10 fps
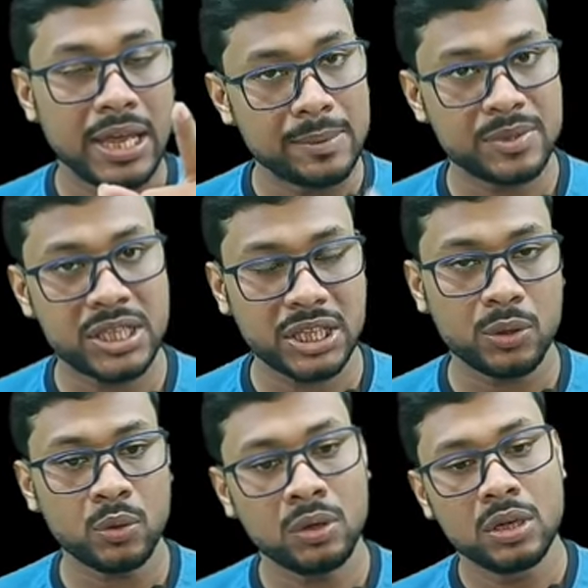
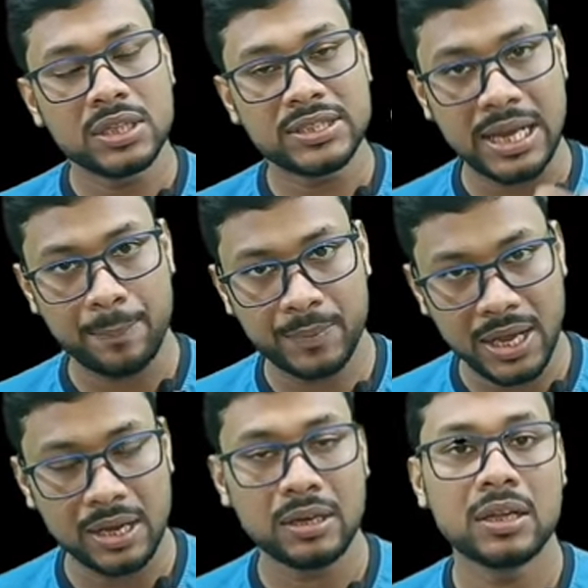এমসিকিউ
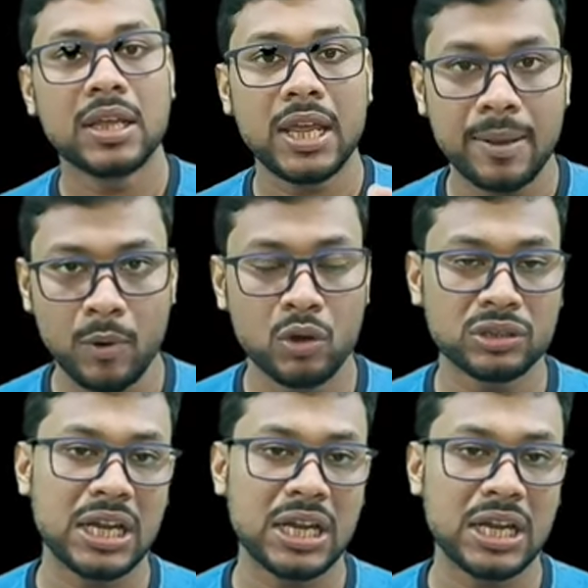চ্যাপ্টার এবং